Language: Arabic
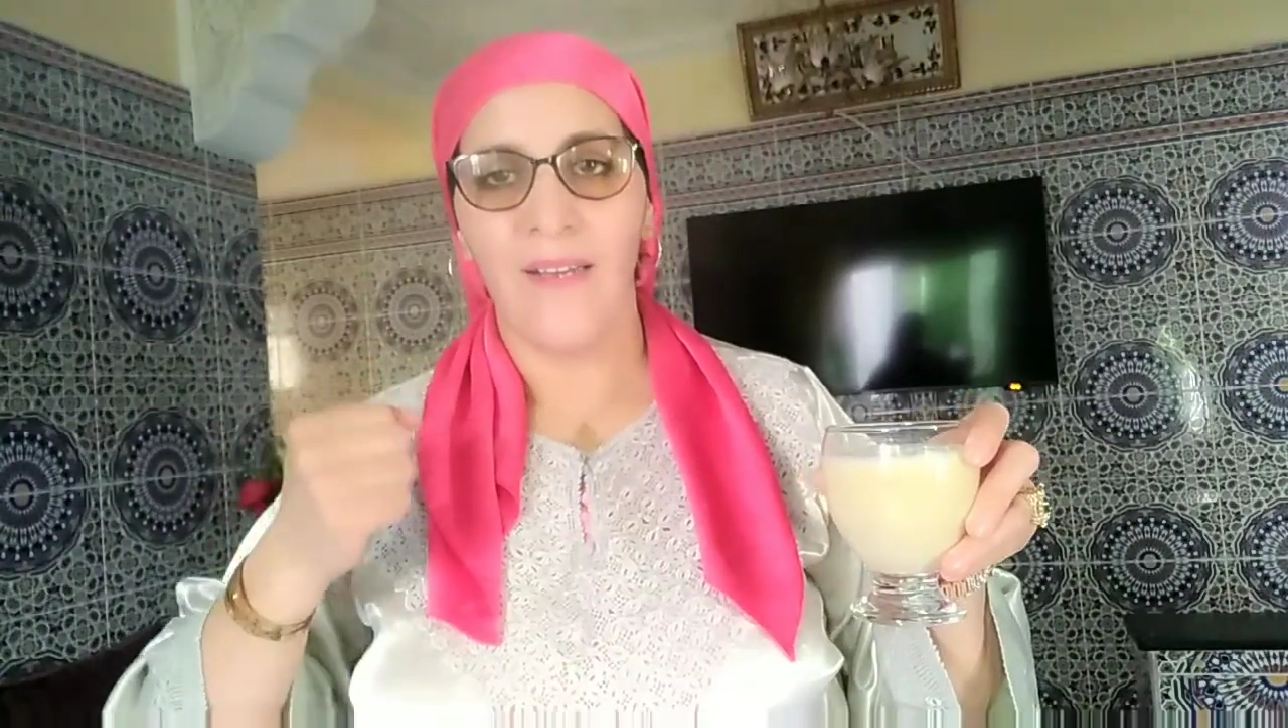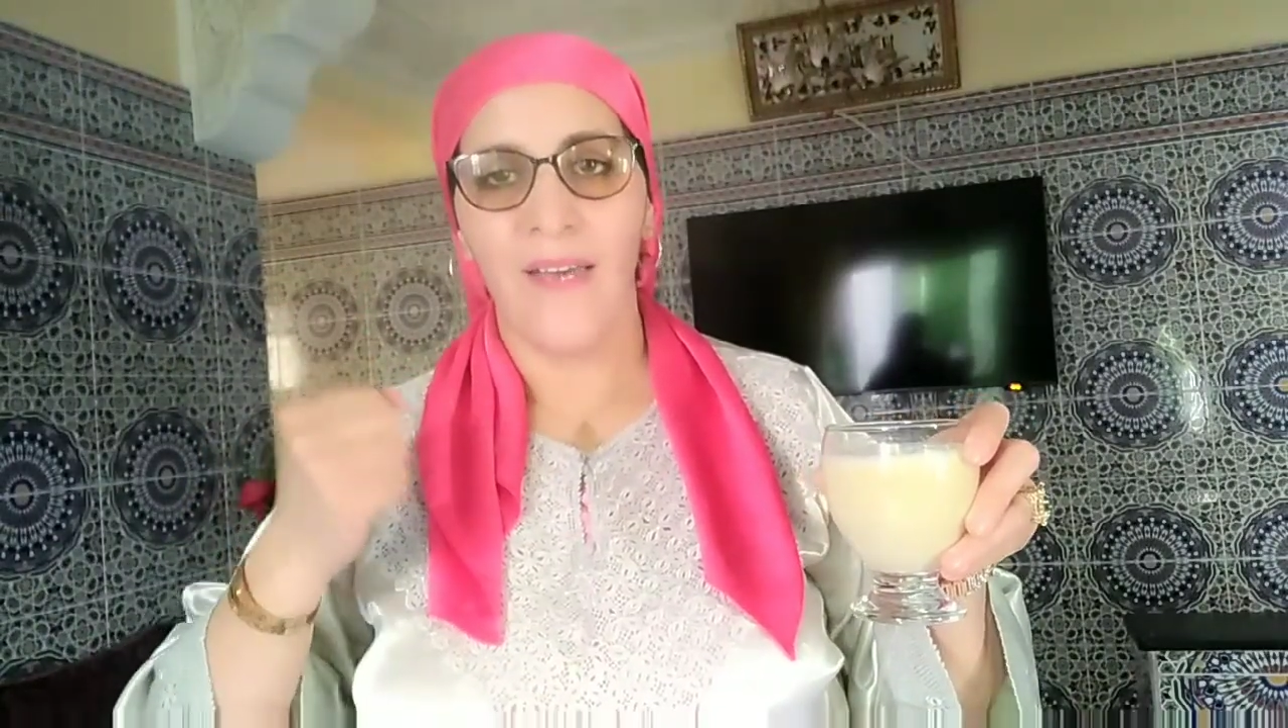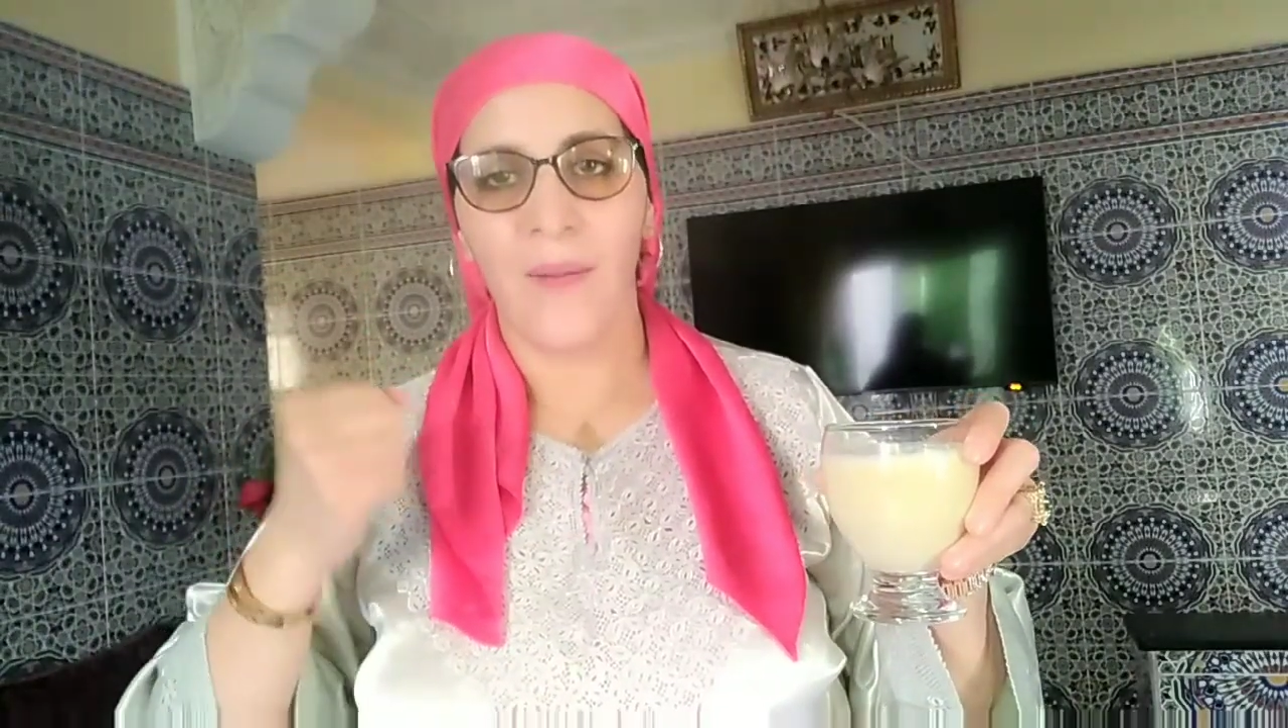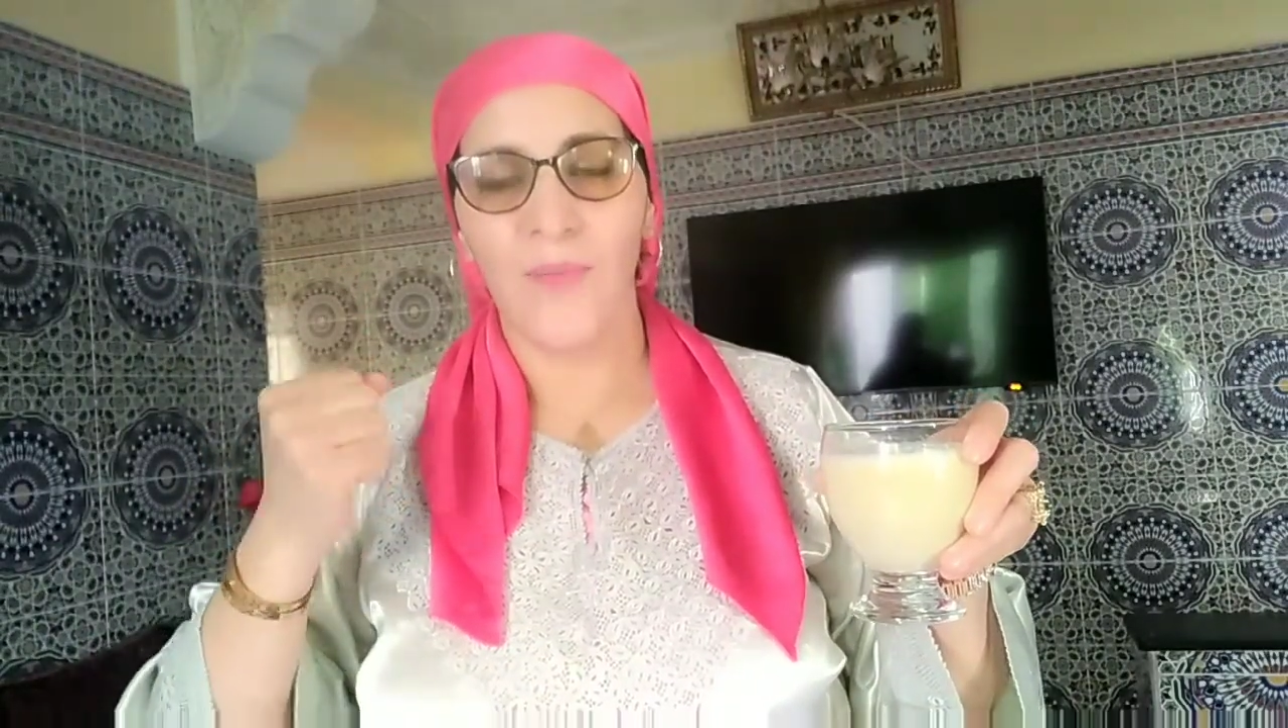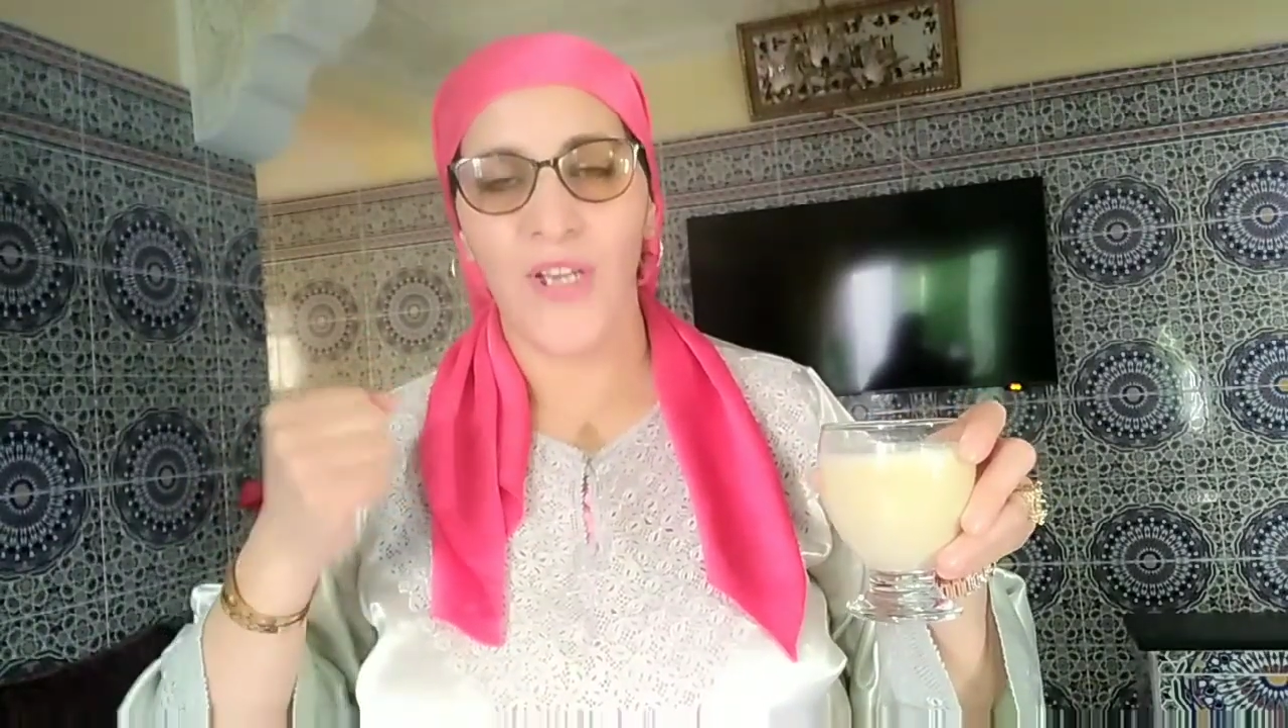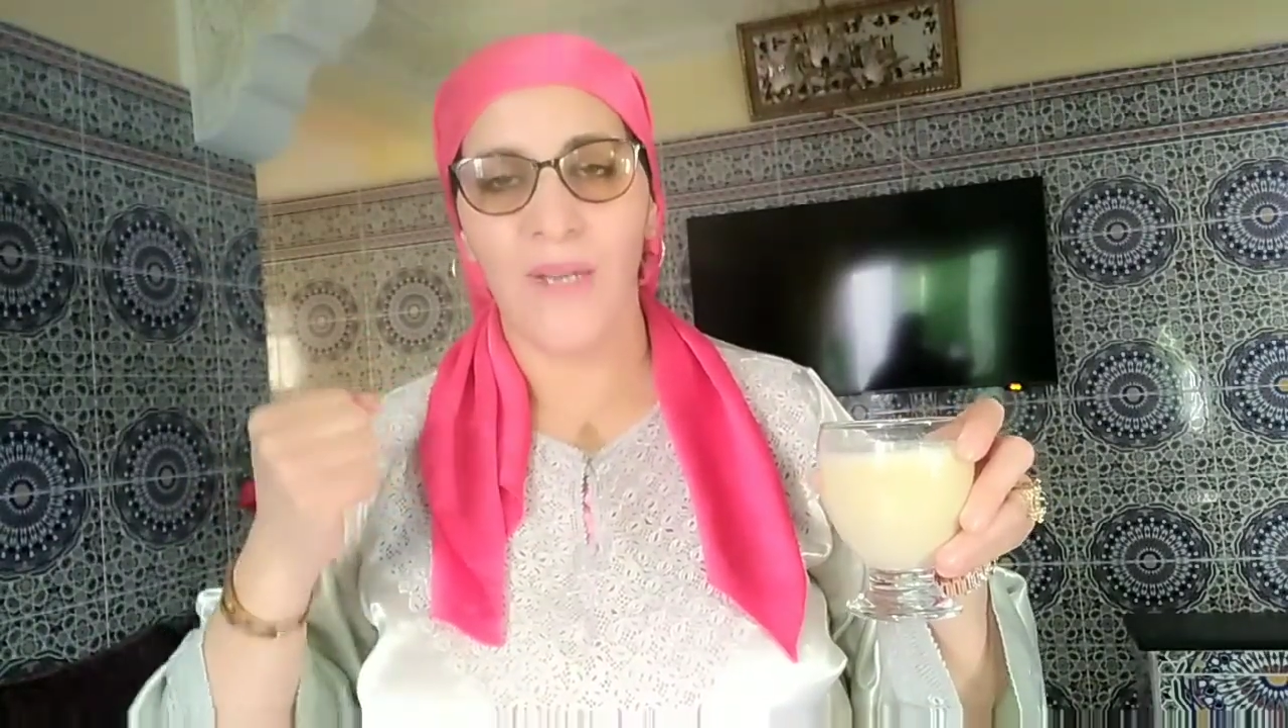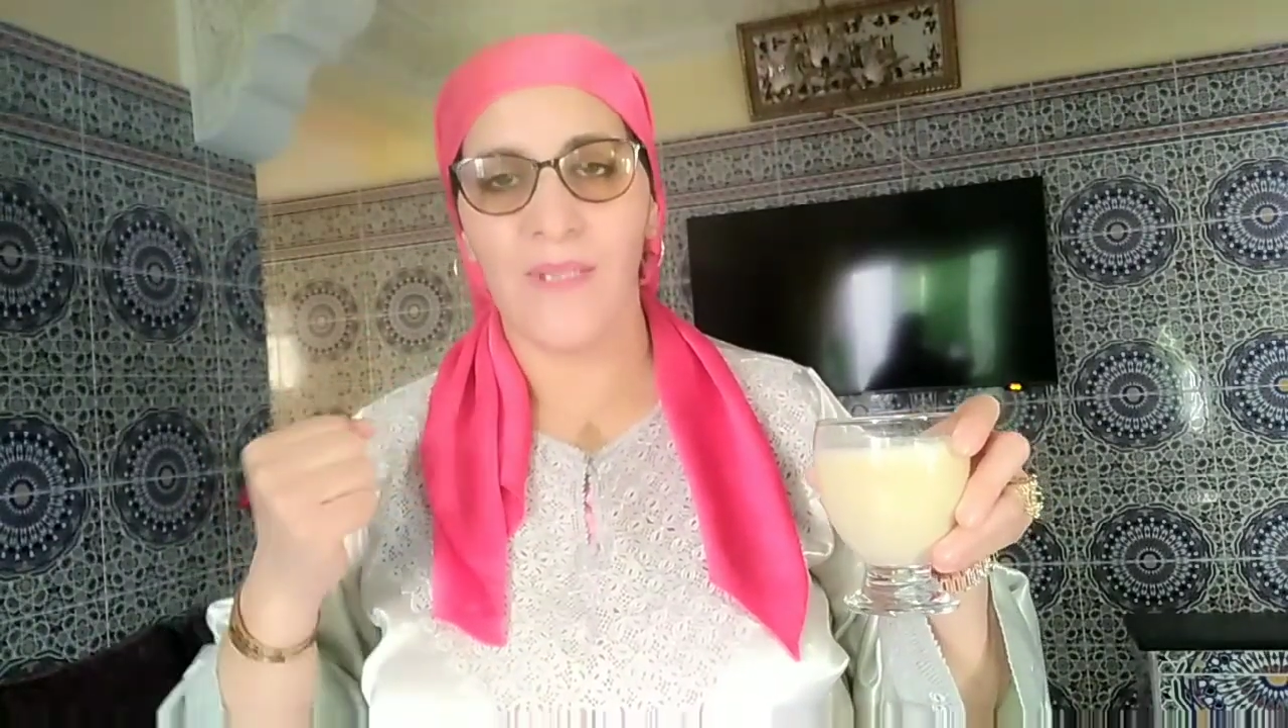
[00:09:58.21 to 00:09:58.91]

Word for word: هرمشيها